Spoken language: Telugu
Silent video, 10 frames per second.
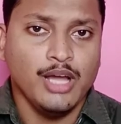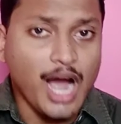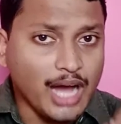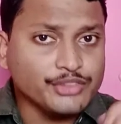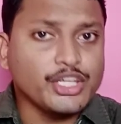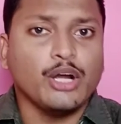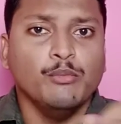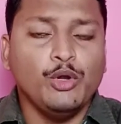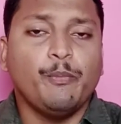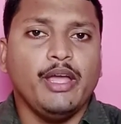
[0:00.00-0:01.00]
అంతకు
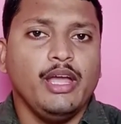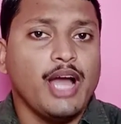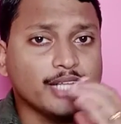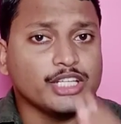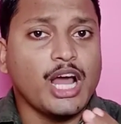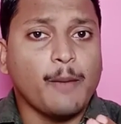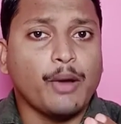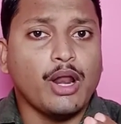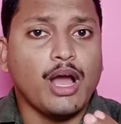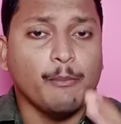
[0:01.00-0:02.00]
మునిపే అతడు
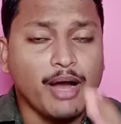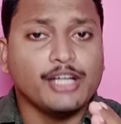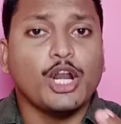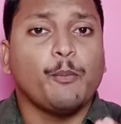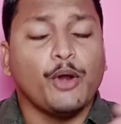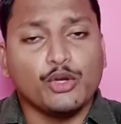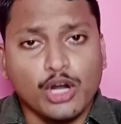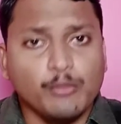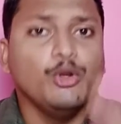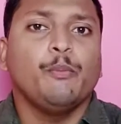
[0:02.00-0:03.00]
ఆ మాటలు పలుకక
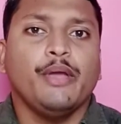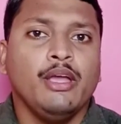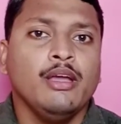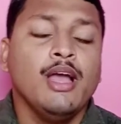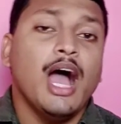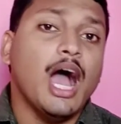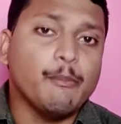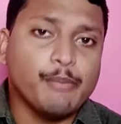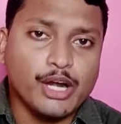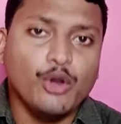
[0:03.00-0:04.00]
మునిపే ఆ
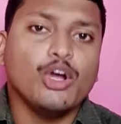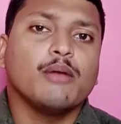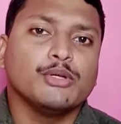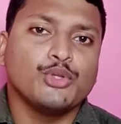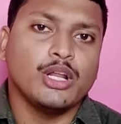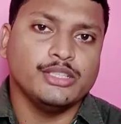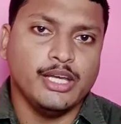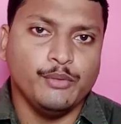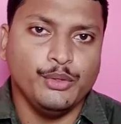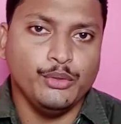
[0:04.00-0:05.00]
పరలోకమందున్న
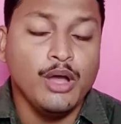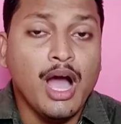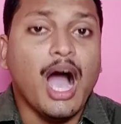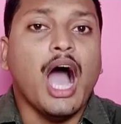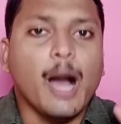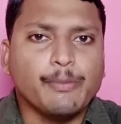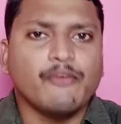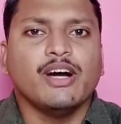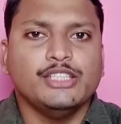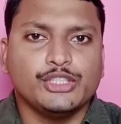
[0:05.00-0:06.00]
దేవుడు ఆ
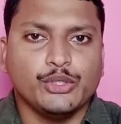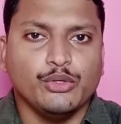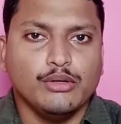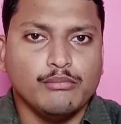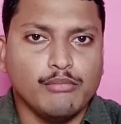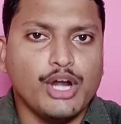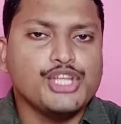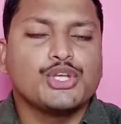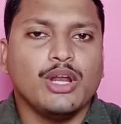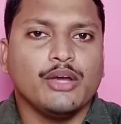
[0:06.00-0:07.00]
అపవాదితో
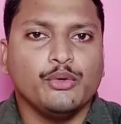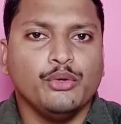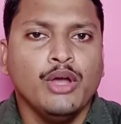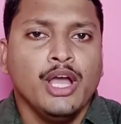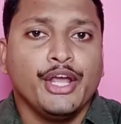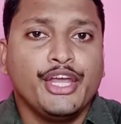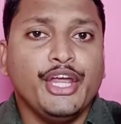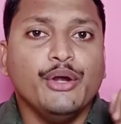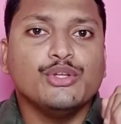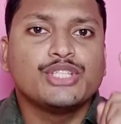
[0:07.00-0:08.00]
మనుషులకు
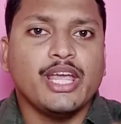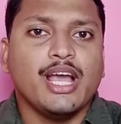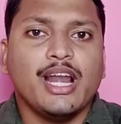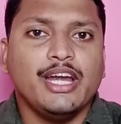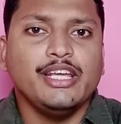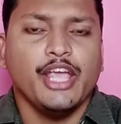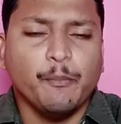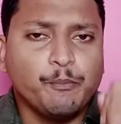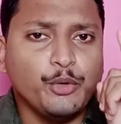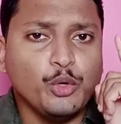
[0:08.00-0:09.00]
కీడు చేయాలని
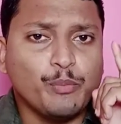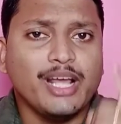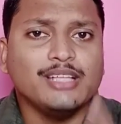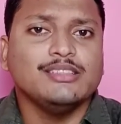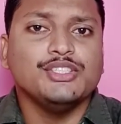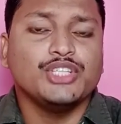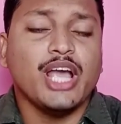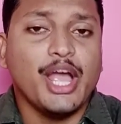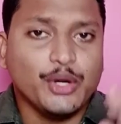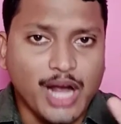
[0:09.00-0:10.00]
ఎప్పుడూ ప్రయత్నించే ఆ
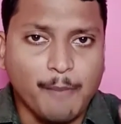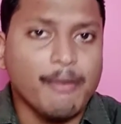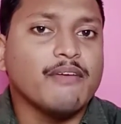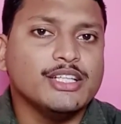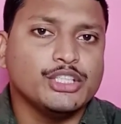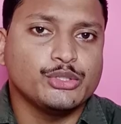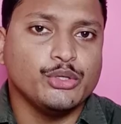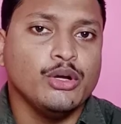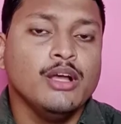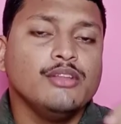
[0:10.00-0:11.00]
యొక్క అపవాదితో
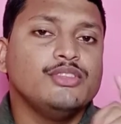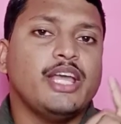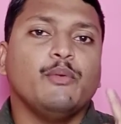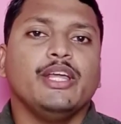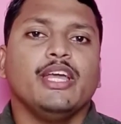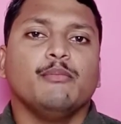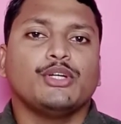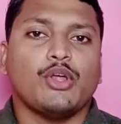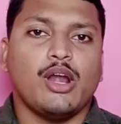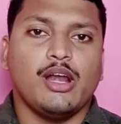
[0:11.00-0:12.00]
దేవుడు
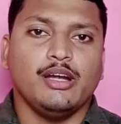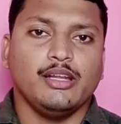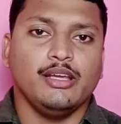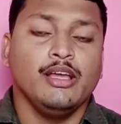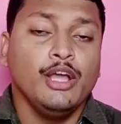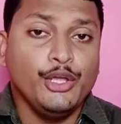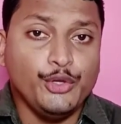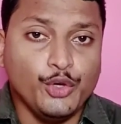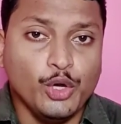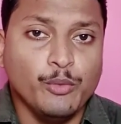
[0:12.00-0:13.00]
ఏమంటున్నాడంటే
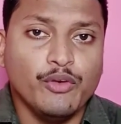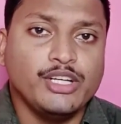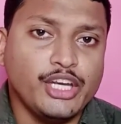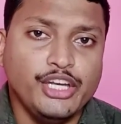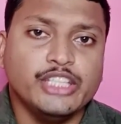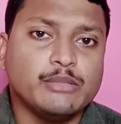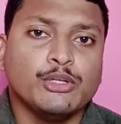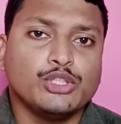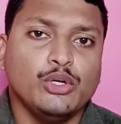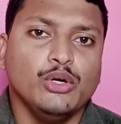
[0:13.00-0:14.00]
యోబు వంటి
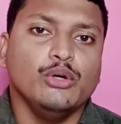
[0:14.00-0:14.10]
నీతిమంతుడు